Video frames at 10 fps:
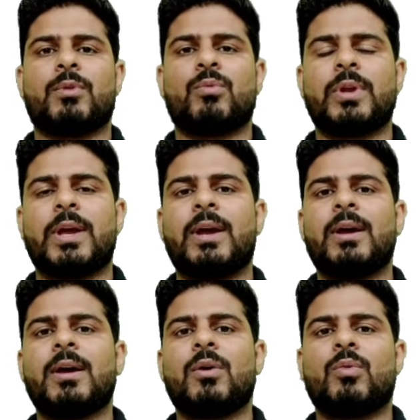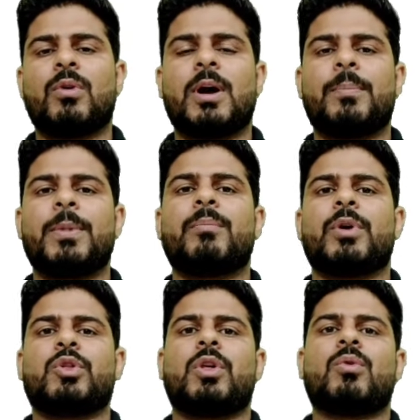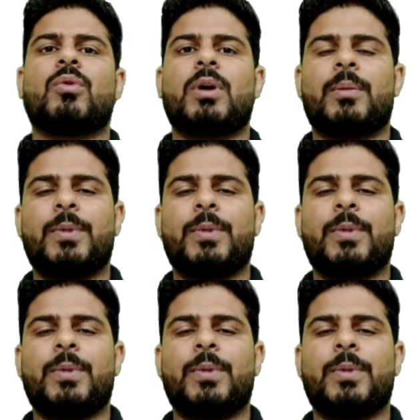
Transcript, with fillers: वो क्या है वो अपने बच्चे को